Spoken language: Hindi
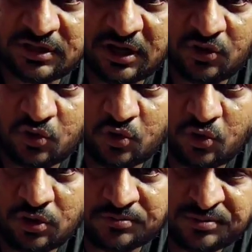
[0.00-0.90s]
का
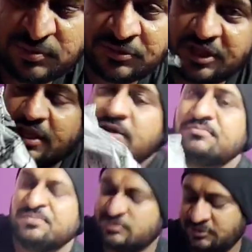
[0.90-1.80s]
लोगो ठीक है
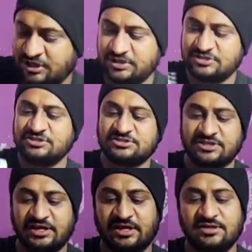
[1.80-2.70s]
ये डिज्नी
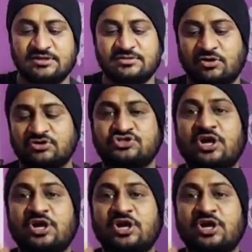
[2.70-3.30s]
से है और